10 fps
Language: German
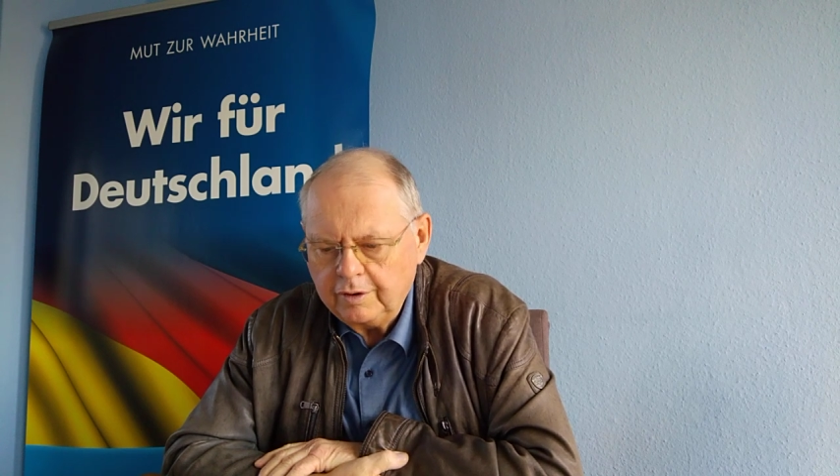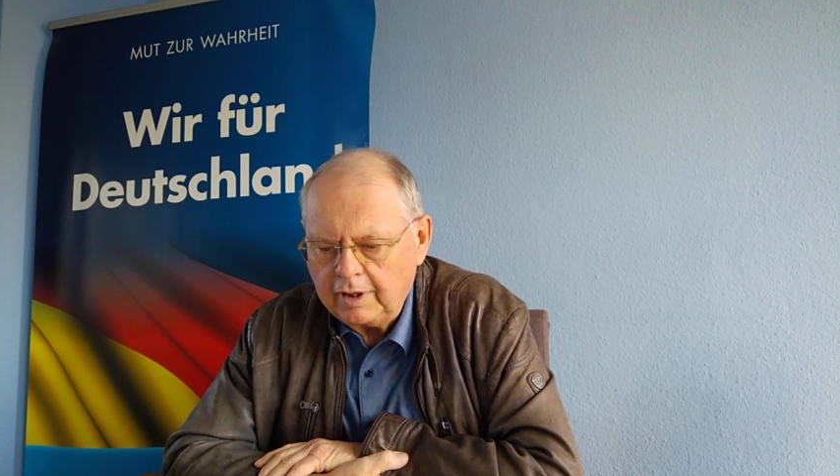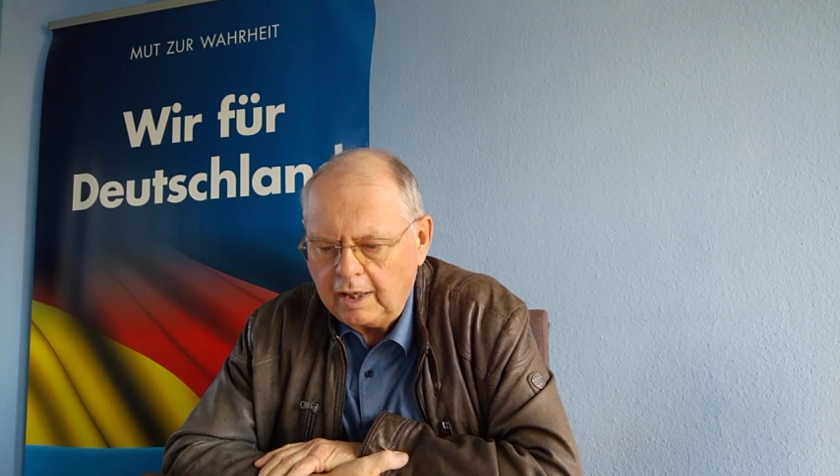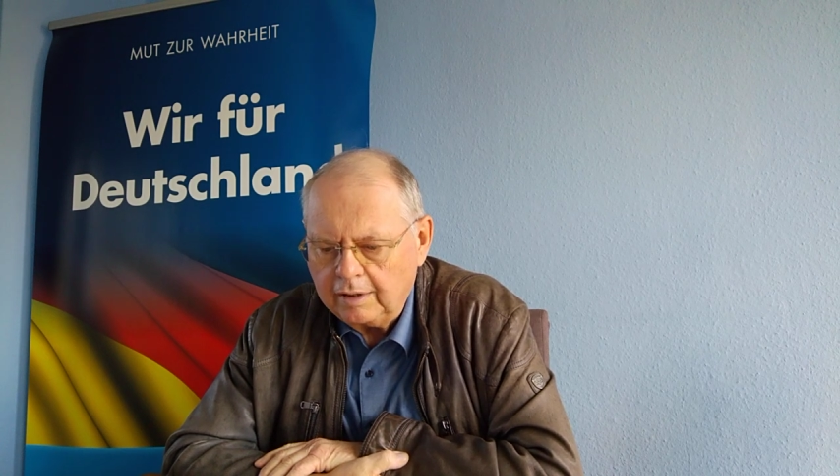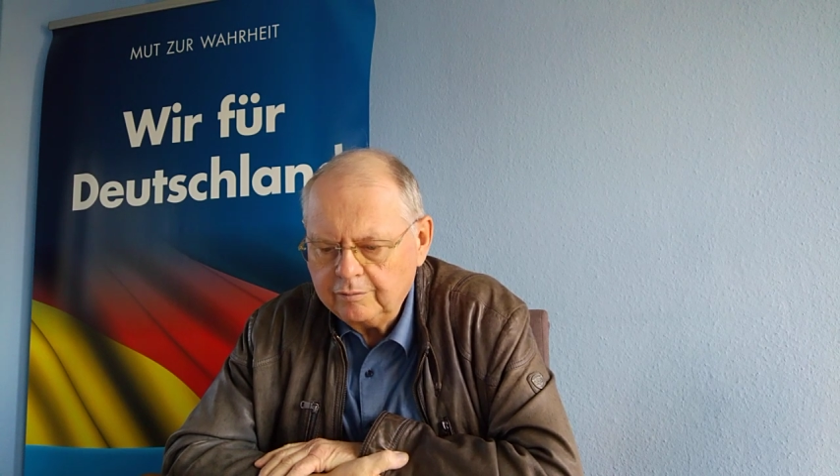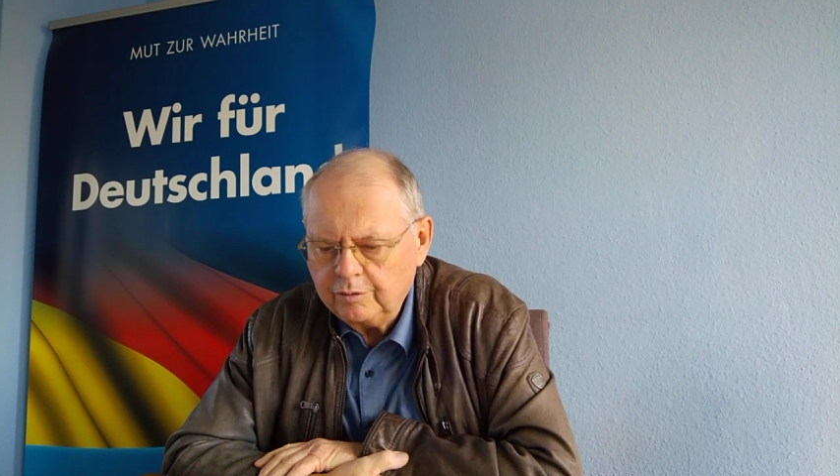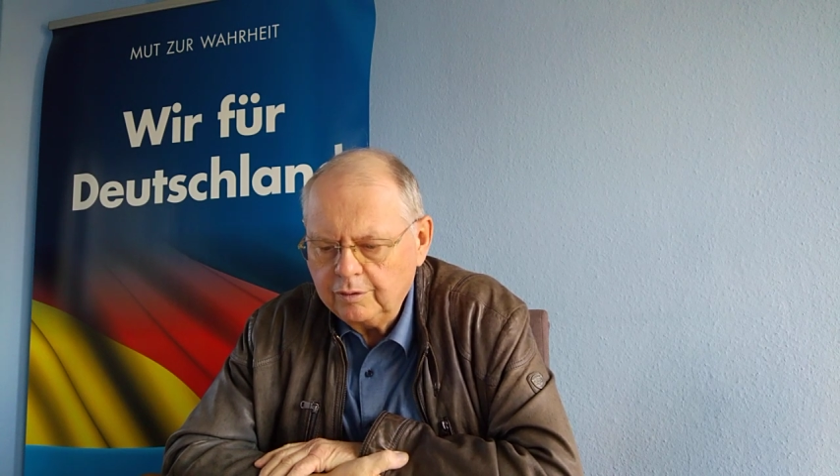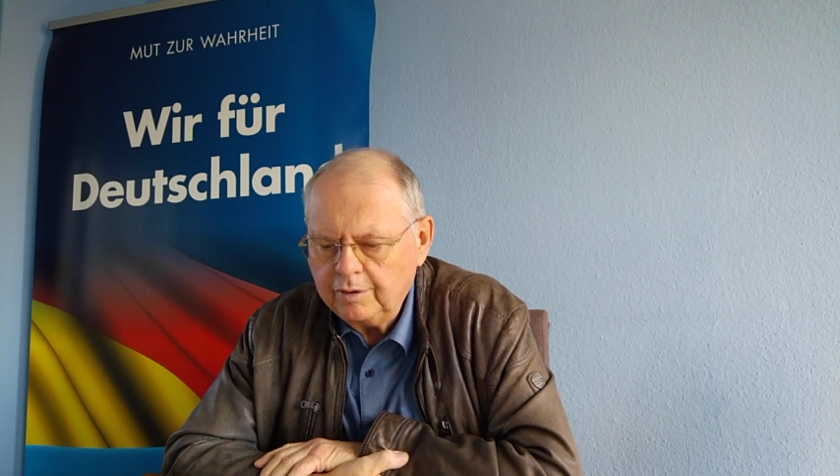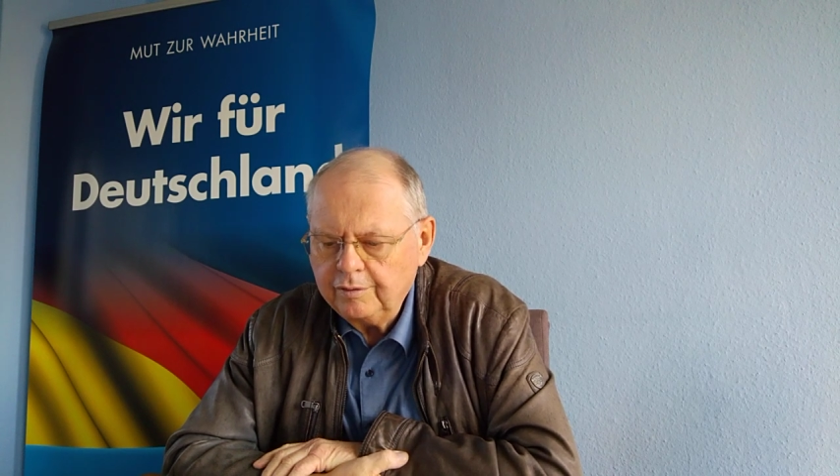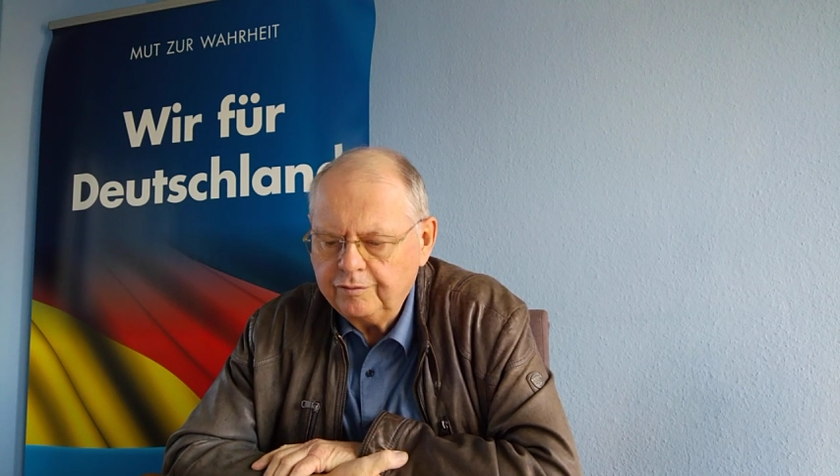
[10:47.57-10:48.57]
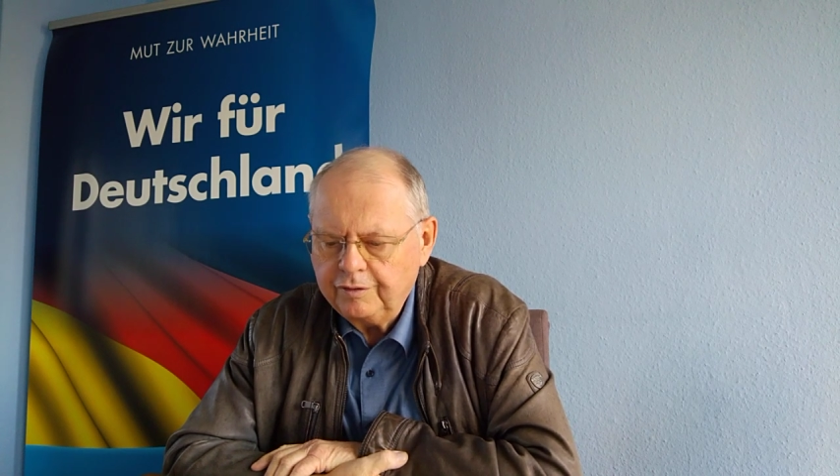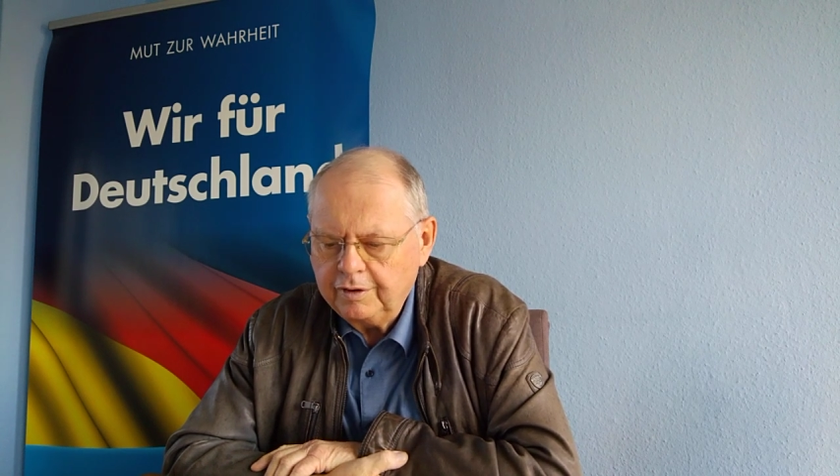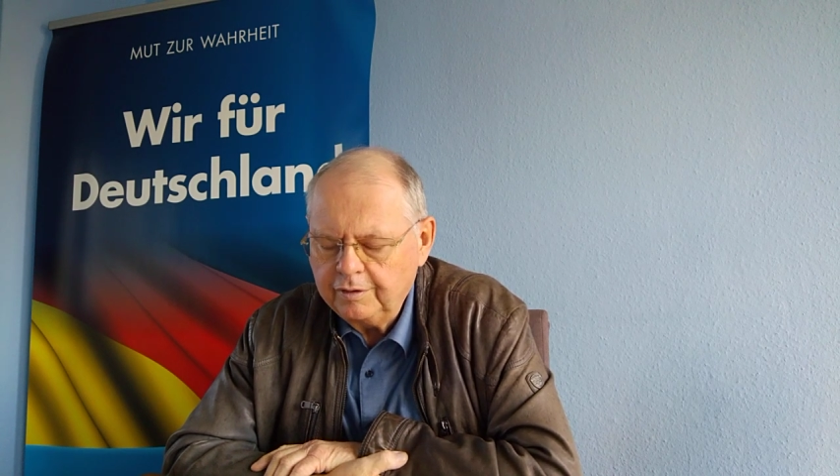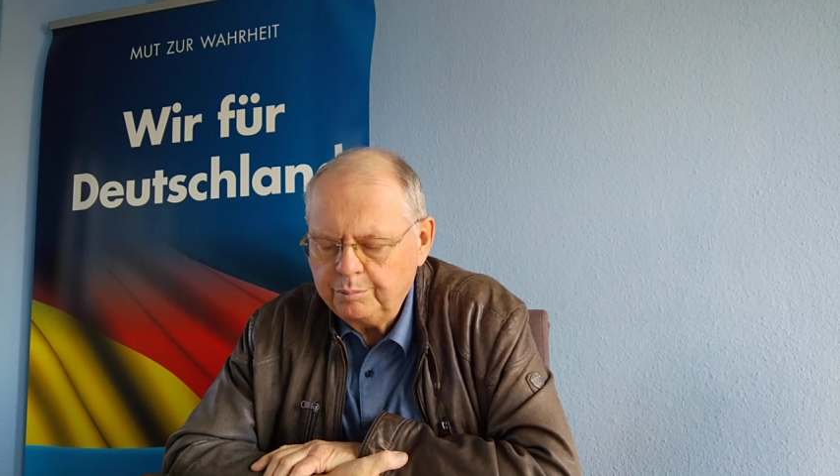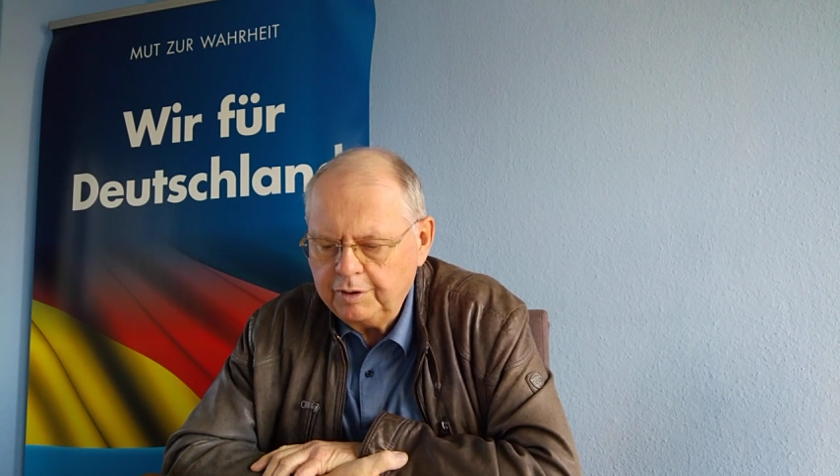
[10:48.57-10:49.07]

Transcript: der Anwohner findet